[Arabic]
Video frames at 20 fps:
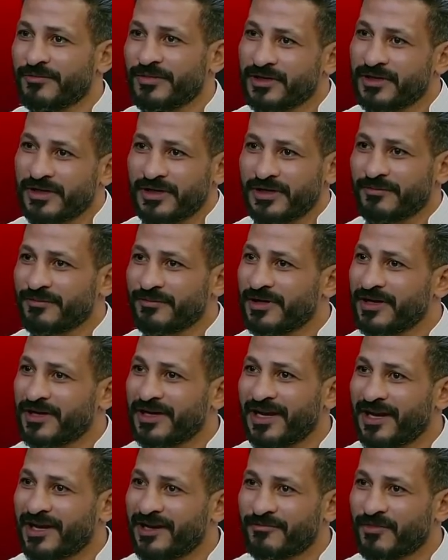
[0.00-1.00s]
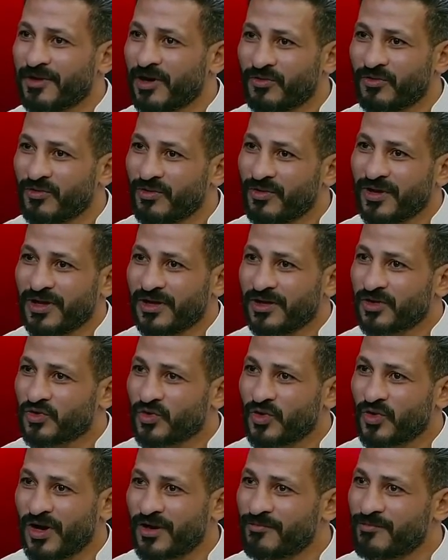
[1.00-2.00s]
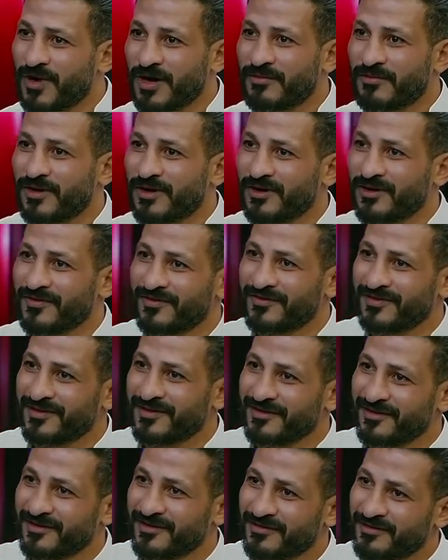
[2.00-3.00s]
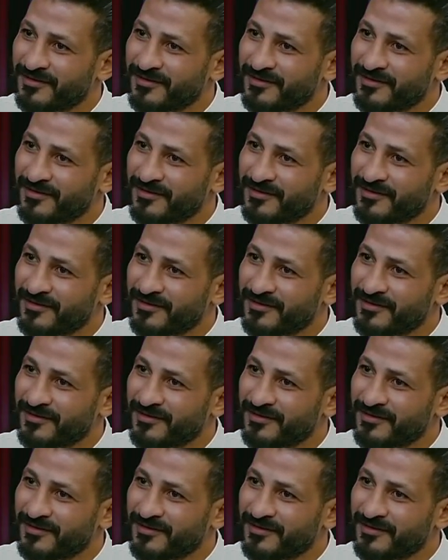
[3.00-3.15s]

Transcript: بان احنا بنتكلم او صحاب مع بعض صحيح